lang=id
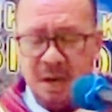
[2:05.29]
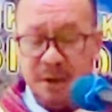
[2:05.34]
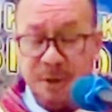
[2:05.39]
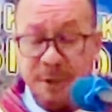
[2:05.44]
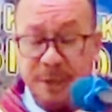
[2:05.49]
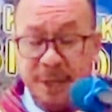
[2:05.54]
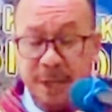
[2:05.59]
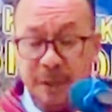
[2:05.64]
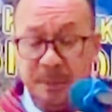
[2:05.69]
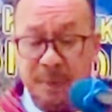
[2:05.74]

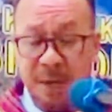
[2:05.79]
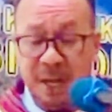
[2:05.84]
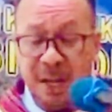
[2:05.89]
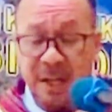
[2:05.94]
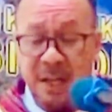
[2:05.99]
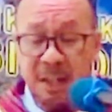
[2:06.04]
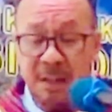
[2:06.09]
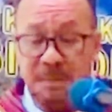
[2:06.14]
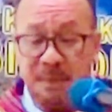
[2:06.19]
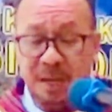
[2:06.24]
dan
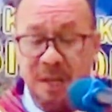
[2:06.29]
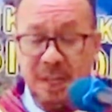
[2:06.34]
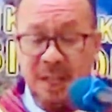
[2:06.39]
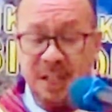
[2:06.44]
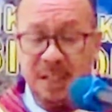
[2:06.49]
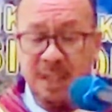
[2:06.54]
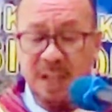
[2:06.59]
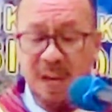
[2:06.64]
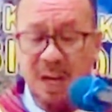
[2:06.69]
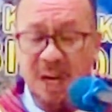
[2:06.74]

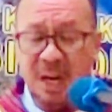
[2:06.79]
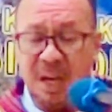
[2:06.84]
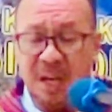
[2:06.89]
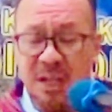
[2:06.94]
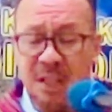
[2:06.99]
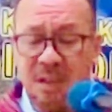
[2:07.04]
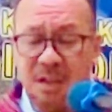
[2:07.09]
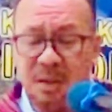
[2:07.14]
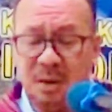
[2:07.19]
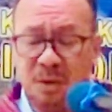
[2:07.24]
malaikat-malaikat Allah
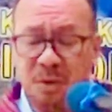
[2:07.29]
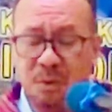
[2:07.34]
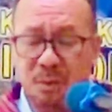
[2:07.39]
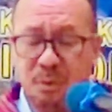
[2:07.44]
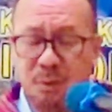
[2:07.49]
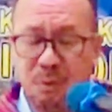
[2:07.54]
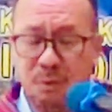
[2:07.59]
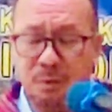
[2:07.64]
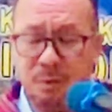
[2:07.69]
turun